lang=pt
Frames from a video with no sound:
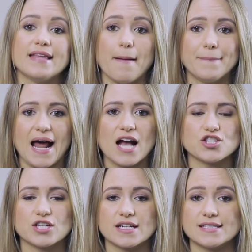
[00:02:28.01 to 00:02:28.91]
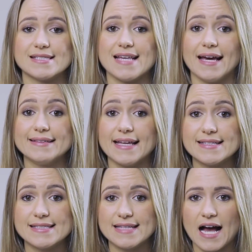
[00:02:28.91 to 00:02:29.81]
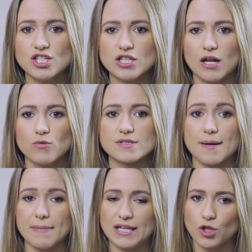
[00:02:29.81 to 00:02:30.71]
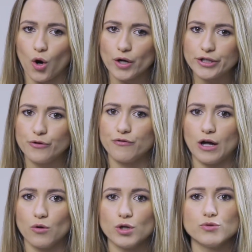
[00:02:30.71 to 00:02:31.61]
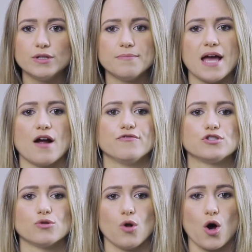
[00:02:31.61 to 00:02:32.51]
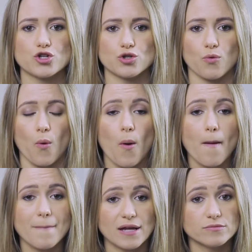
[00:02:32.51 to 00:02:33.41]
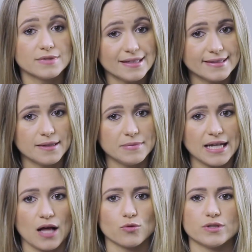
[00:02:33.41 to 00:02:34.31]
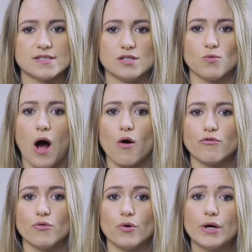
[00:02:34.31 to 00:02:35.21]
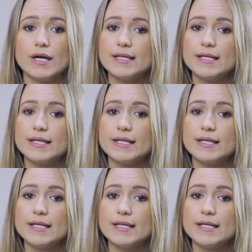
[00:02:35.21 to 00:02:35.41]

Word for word: Na prática, se a intensidade da luz é menor que o valor do limiar fisiológico para um determinado tecido-alvo,